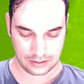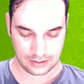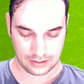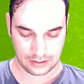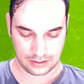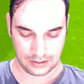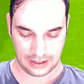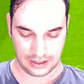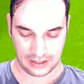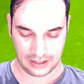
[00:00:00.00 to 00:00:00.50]

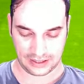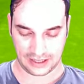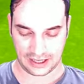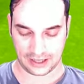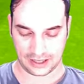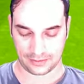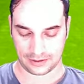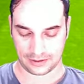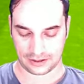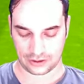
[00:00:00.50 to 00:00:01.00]
İlk
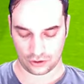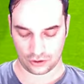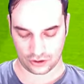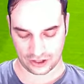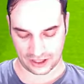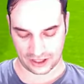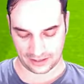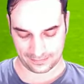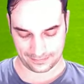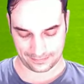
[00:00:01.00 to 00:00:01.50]
yarı bitti
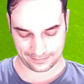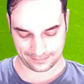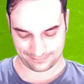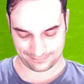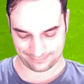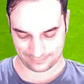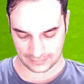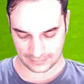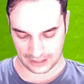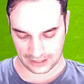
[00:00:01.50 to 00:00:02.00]
hocam.
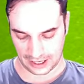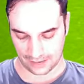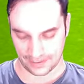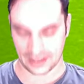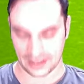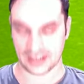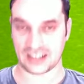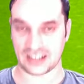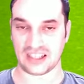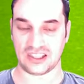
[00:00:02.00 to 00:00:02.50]

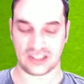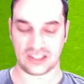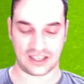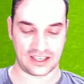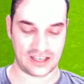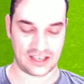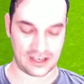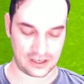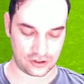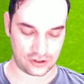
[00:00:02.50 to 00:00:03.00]
Hemen ikinci
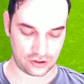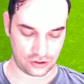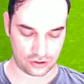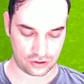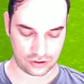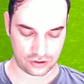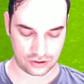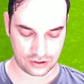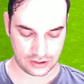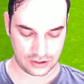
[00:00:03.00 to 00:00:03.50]
yarıya
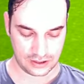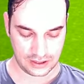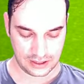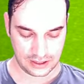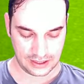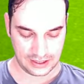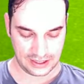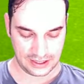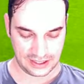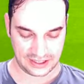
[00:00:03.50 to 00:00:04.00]
geçiyoruz.
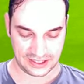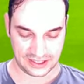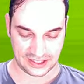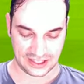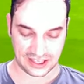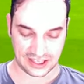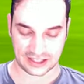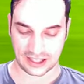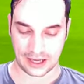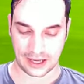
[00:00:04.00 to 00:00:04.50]
İkinci yarı daha